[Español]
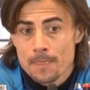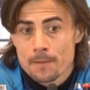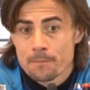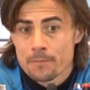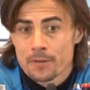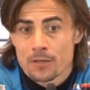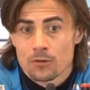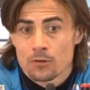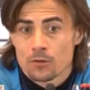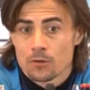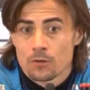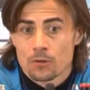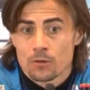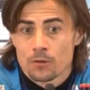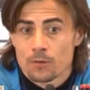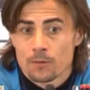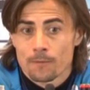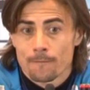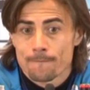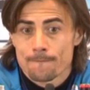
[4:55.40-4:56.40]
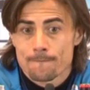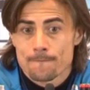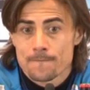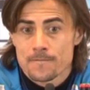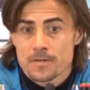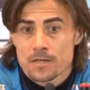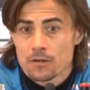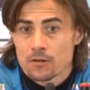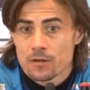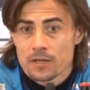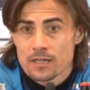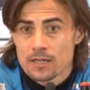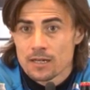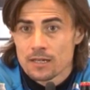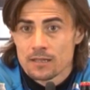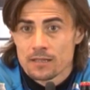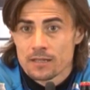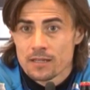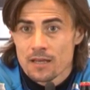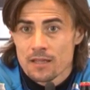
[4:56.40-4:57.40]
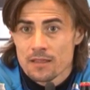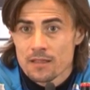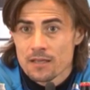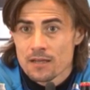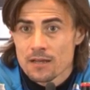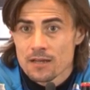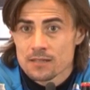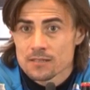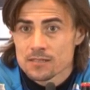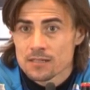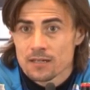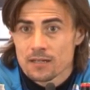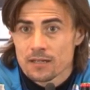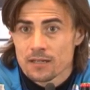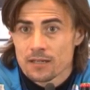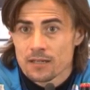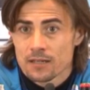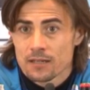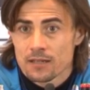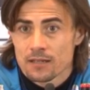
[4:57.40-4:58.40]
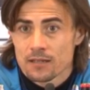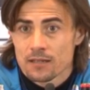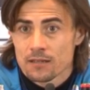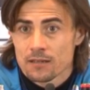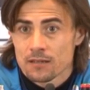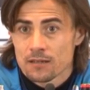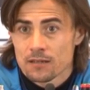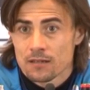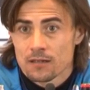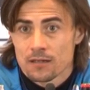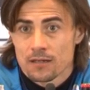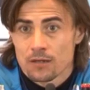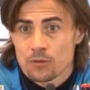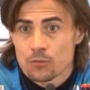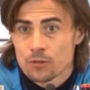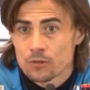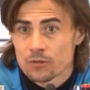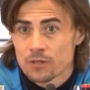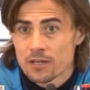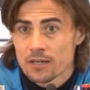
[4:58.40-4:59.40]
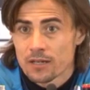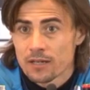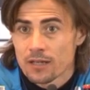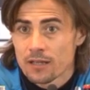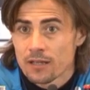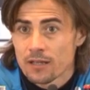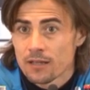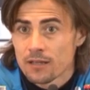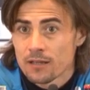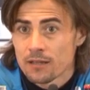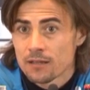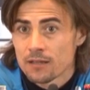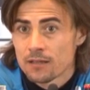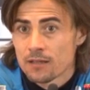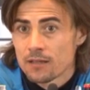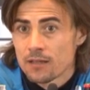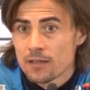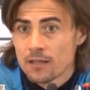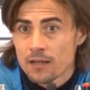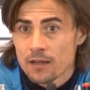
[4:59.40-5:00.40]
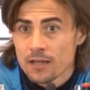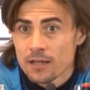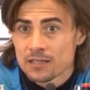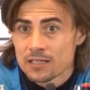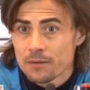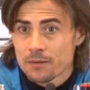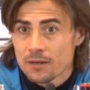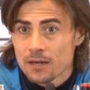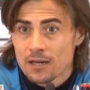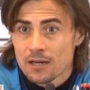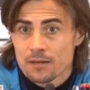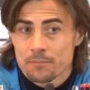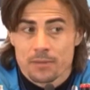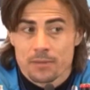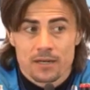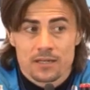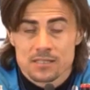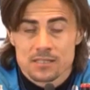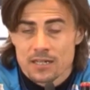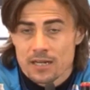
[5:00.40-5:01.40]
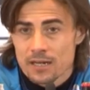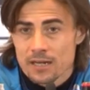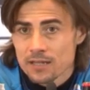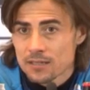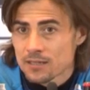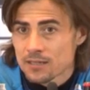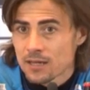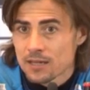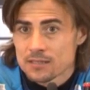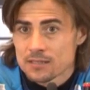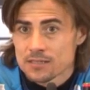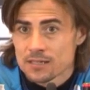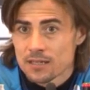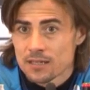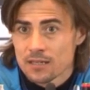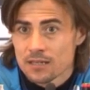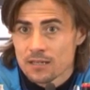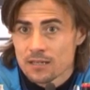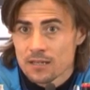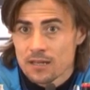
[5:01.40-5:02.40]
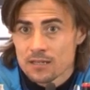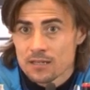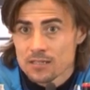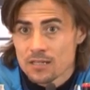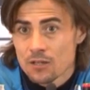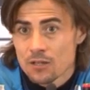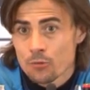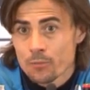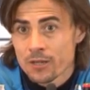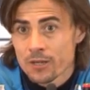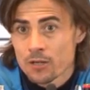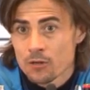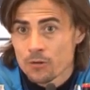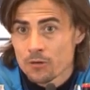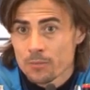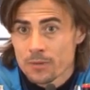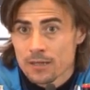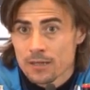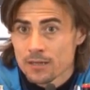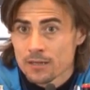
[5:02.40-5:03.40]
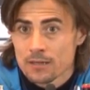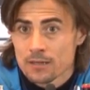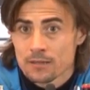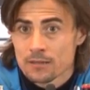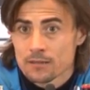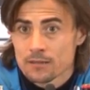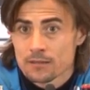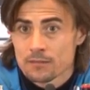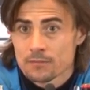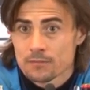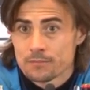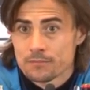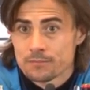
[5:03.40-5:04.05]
pero creo que el día a día es el que, el que uno tiene que, que trabajar para llegar a ese, a ese domingo, para